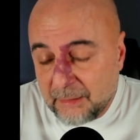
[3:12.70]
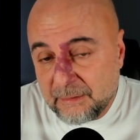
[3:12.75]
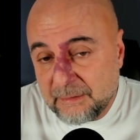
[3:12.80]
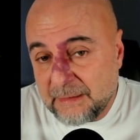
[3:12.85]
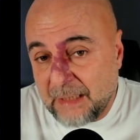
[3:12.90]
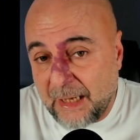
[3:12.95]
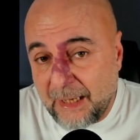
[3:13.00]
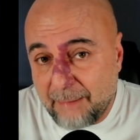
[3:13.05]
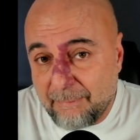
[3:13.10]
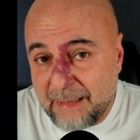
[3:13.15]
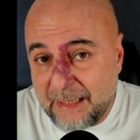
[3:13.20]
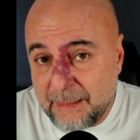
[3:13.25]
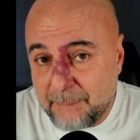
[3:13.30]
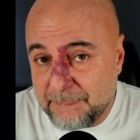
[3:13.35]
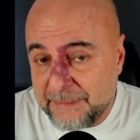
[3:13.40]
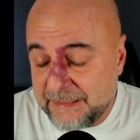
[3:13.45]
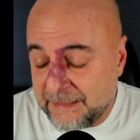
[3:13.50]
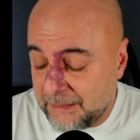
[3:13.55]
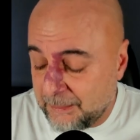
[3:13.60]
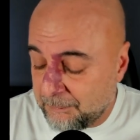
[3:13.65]
daha evvel
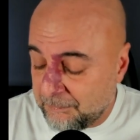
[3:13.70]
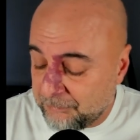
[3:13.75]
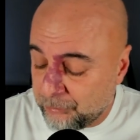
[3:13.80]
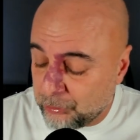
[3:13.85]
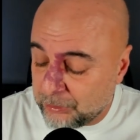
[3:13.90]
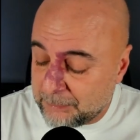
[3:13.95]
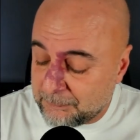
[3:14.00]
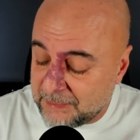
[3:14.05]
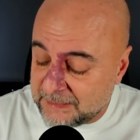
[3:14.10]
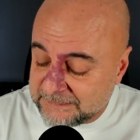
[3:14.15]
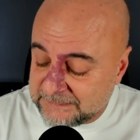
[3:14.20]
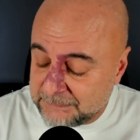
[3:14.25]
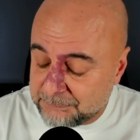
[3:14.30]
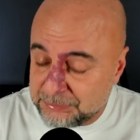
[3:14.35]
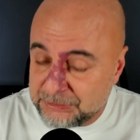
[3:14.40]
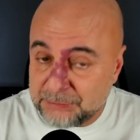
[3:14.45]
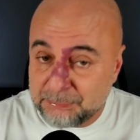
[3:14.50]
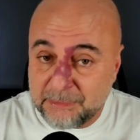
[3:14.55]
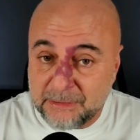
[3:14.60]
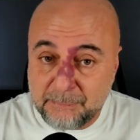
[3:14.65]
bir kere bir videoda
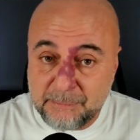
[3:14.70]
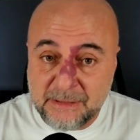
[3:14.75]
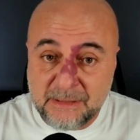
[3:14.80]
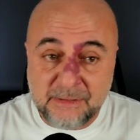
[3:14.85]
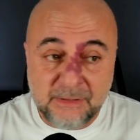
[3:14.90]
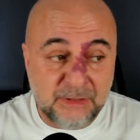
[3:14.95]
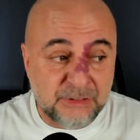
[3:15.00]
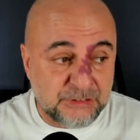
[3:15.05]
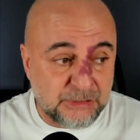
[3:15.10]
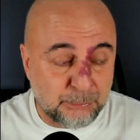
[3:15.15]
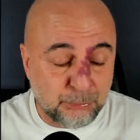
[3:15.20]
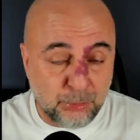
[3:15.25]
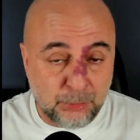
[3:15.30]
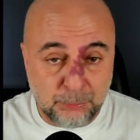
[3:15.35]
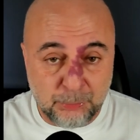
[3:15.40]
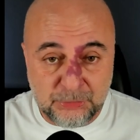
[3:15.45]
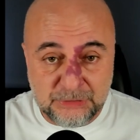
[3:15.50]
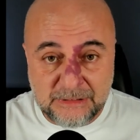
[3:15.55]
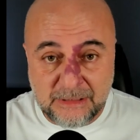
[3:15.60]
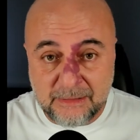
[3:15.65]
bahsetmiştim. Ben Amerika'da
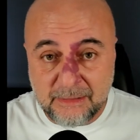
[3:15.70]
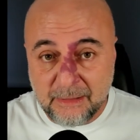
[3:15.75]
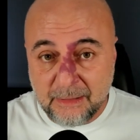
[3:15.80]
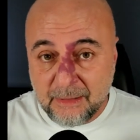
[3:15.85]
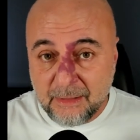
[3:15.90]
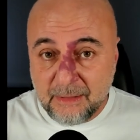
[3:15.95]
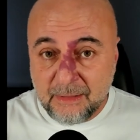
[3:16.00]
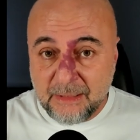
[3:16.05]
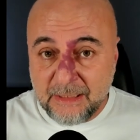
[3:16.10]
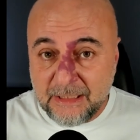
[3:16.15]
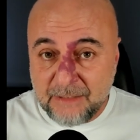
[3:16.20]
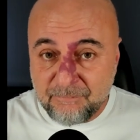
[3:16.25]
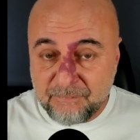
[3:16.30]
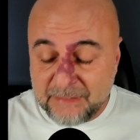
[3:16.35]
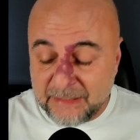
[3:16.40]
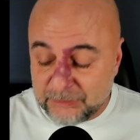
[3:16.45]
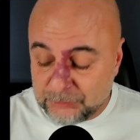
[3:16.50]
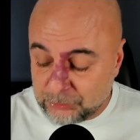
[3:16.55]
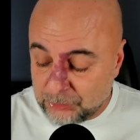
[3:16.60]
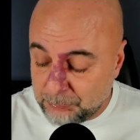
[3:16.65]
yaşamıyorum. O yüzden
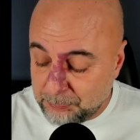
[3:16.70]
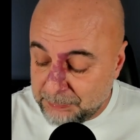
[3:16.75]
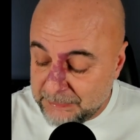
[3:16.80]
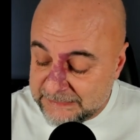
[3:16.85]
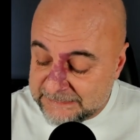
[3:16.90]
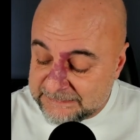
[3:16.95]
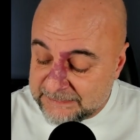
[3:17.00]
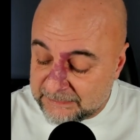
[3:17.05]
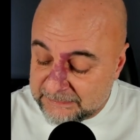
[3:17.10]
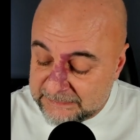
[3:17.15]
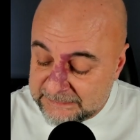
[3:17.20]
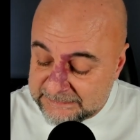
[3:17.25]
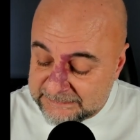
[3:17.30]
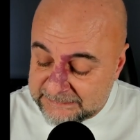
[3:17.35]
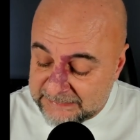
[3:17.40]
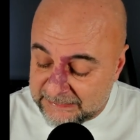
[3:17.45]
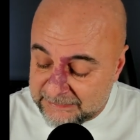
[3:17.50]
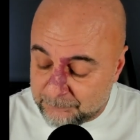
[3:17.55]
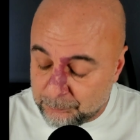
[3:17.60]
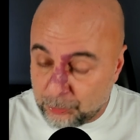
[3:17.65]
enflasyonu bizzat
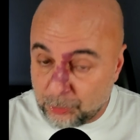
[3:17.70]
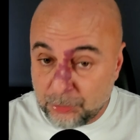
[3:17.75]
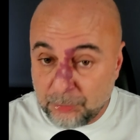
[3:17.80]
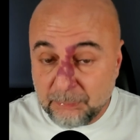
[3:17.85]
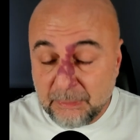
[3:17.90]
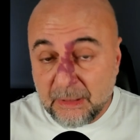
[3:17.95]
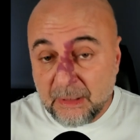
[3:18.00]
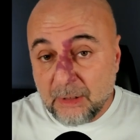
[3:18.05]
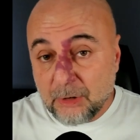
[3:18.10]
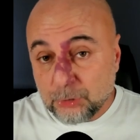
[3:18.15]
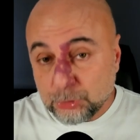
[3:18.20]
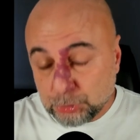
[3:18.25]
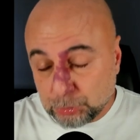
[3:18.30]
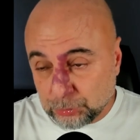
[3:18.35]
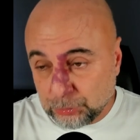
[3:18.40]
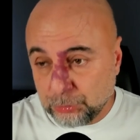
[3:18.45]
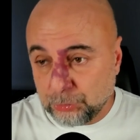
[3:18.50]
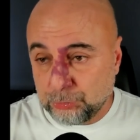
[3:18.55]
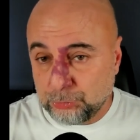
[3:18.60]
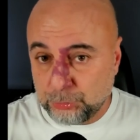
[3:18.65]
hissetmiyorum.
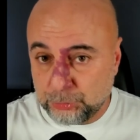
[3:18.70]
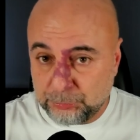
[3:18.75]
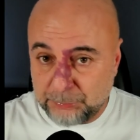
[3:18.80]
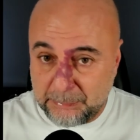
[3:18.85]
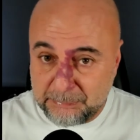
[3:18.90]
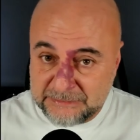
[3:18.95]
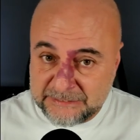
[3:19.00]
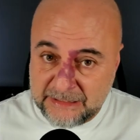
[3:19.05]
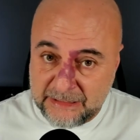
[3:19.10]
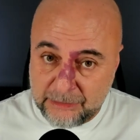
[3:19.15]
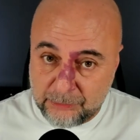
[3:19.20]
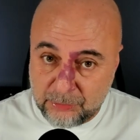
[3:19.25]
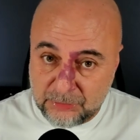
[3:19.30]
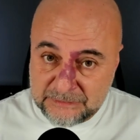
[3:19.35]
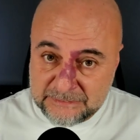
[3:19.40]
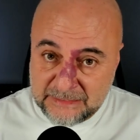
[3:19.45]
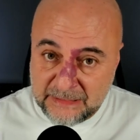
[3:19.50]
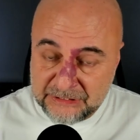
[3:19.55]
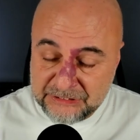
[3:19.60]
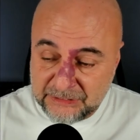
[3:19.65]
Şunu düşünmemiz gerekiyor
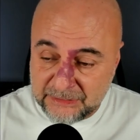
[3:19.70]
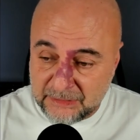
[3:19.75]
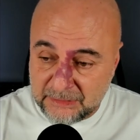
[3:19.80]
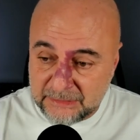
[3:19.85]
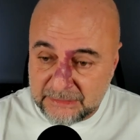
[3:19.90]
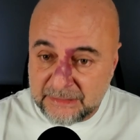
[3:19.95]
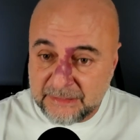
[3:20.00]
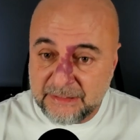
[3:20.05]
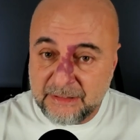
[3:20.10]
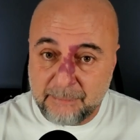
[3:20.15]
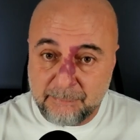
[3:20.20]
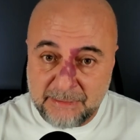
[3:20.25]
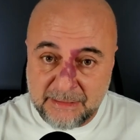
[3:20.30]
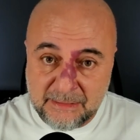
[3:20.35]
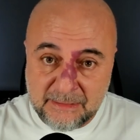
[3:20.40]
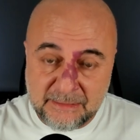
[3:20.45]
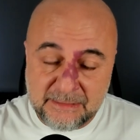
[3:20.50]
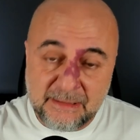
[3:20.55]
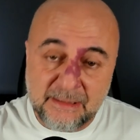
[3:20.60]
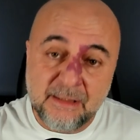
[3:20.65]
sadece. Aralık ayı
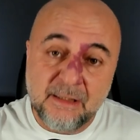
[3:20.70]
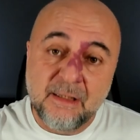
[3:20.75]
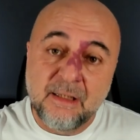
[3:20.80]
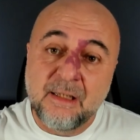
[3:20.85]
Amerika'da